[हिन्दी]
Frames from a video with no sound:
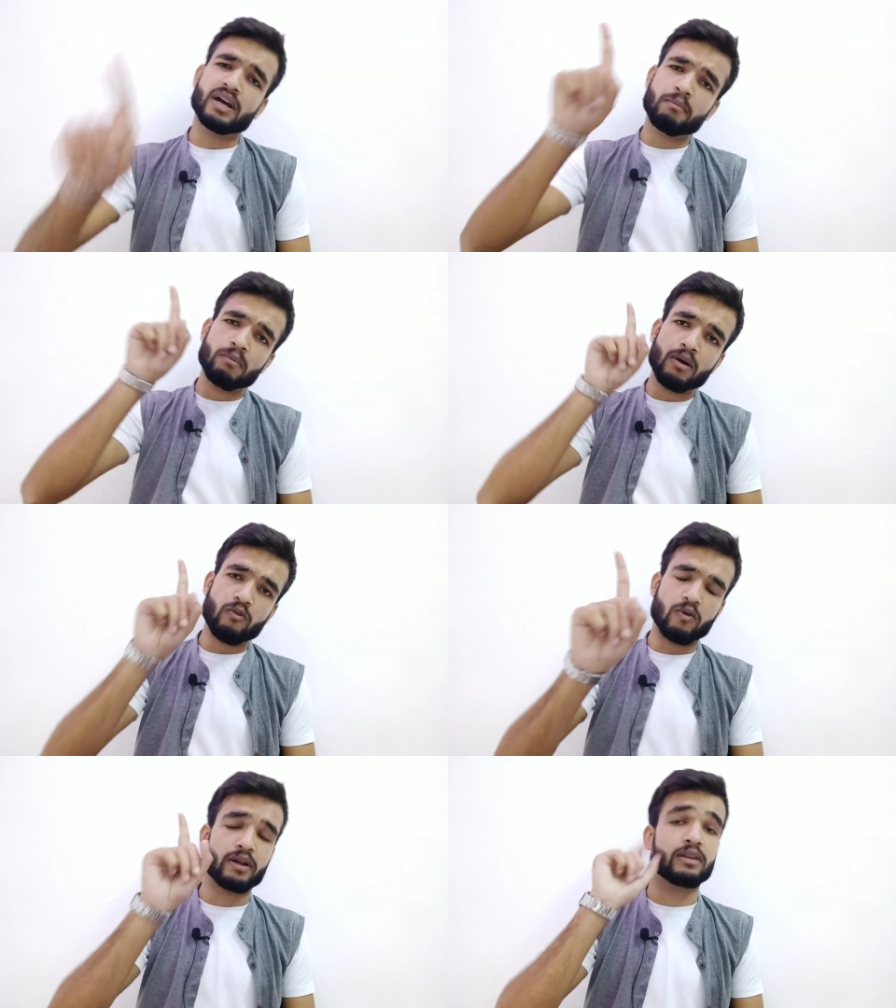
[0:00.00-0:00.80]

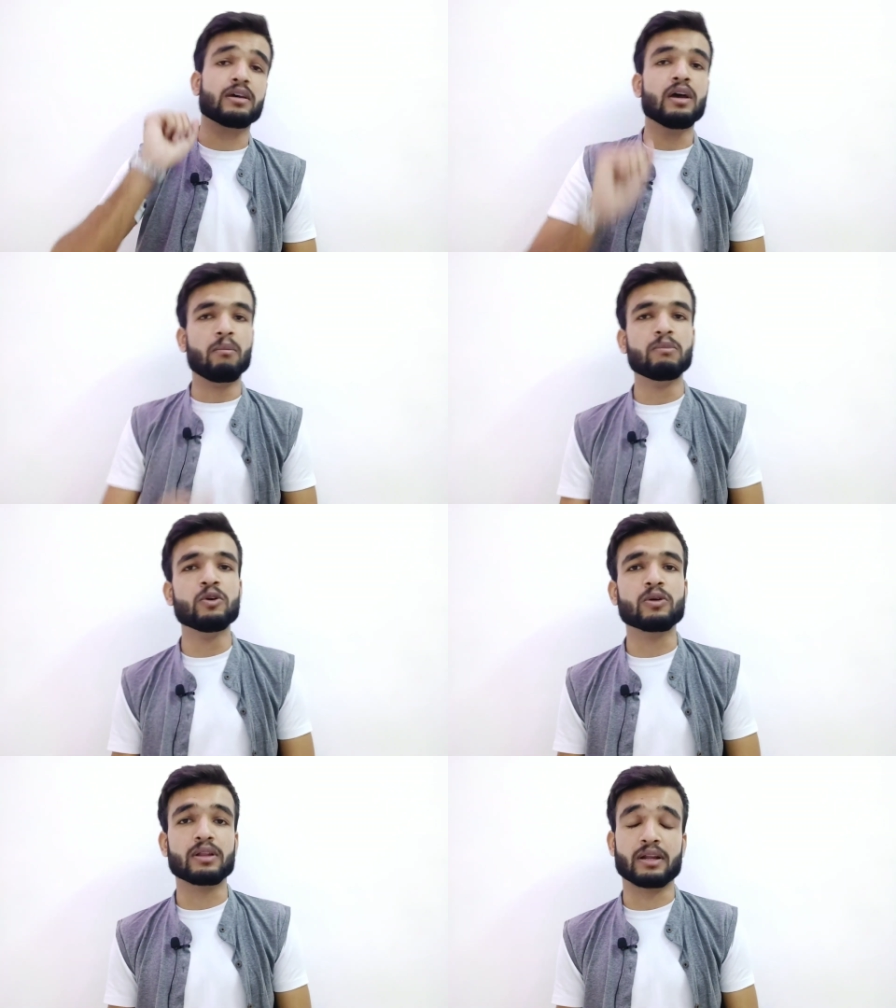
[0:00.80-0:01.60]
नंबर वन
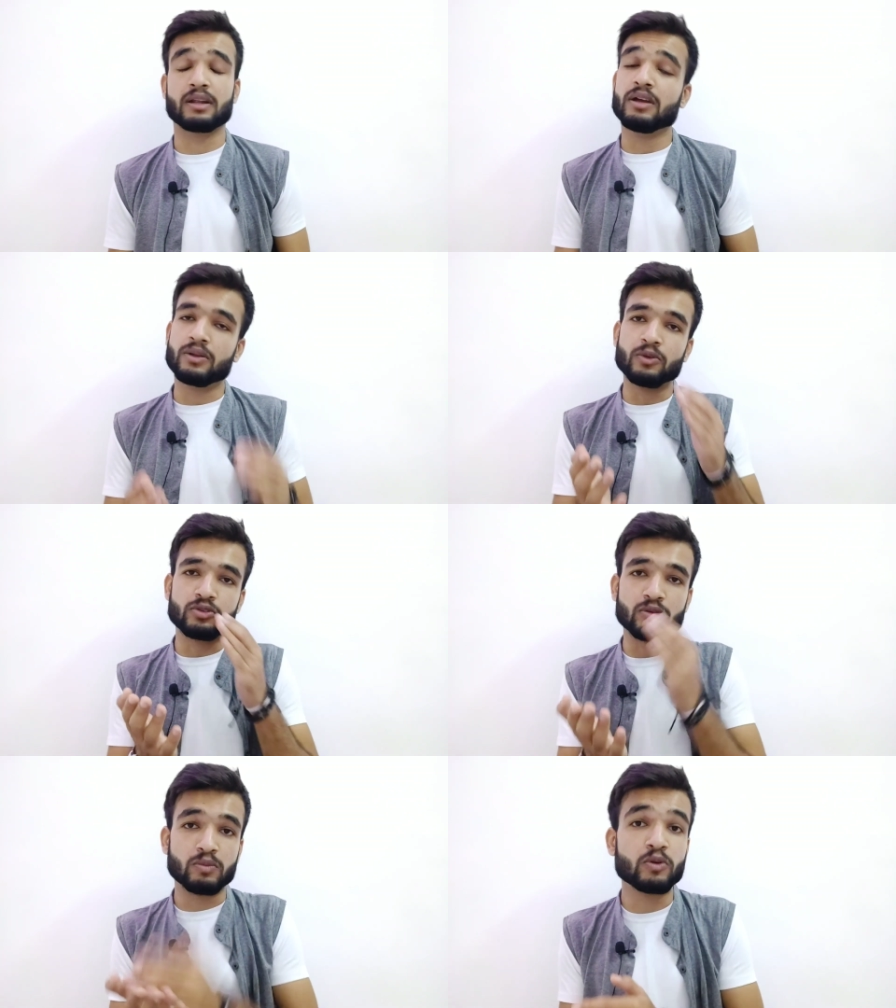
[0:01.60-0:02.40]
ब्लू कलर
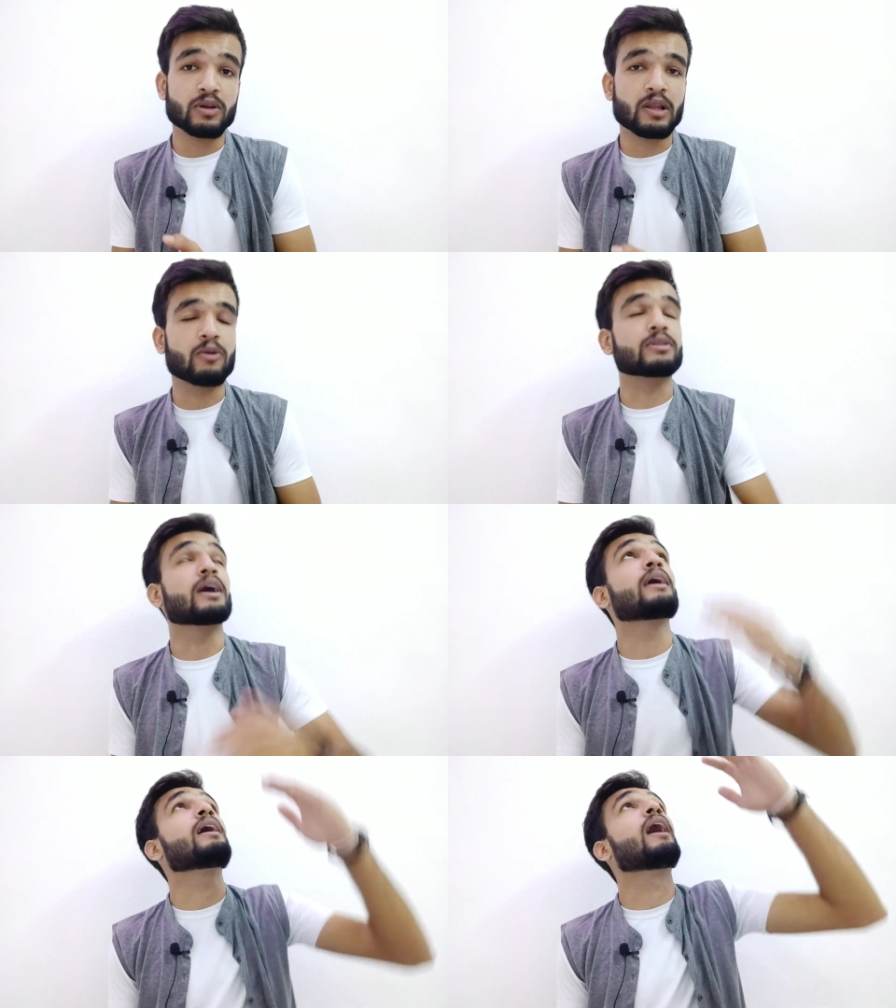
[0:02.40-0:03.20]
दोस्तों ब्लू कलर
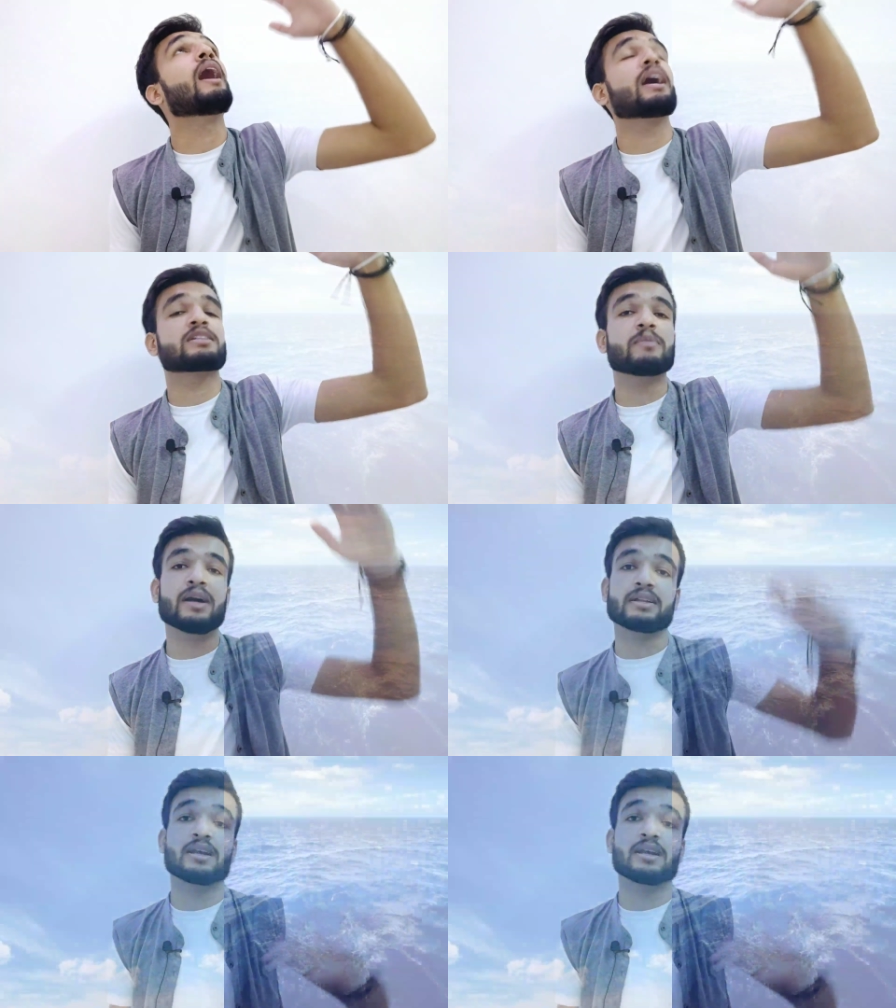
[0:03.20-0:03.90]
होता है आसमान